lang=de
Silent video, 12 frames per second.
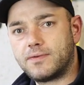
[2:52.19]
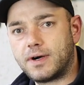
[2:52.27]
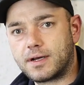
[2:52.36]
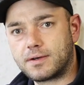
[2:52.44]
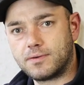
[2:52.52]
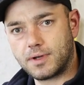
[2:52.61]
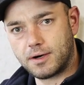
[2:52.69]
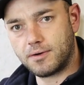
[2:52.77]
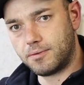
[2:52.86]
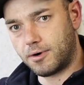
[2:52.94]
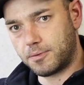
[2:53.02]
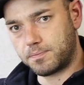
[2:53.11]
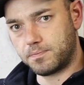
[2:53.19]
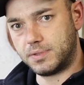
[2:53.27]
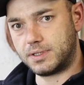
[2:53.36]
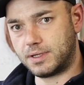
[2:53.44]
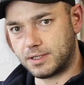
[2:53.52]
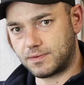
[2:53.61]
warten oder überhaupt ein
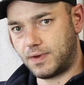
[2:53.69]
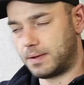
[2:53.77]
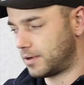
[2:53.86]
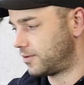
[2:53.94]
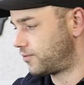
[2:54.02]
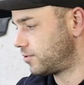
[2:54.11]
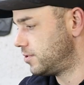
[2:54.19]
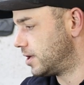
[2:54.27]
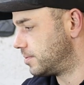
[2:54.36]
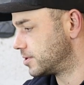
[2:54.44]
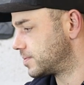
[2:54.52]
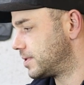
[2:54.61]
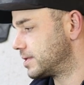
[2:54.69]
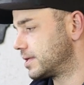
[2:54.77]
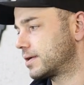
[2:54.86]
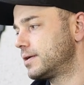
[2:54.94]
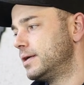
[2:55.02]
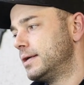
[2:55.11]
bisschen das wärmere Frühjahr, muss man
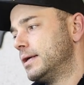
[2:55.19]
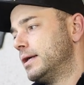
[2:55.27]
sagen.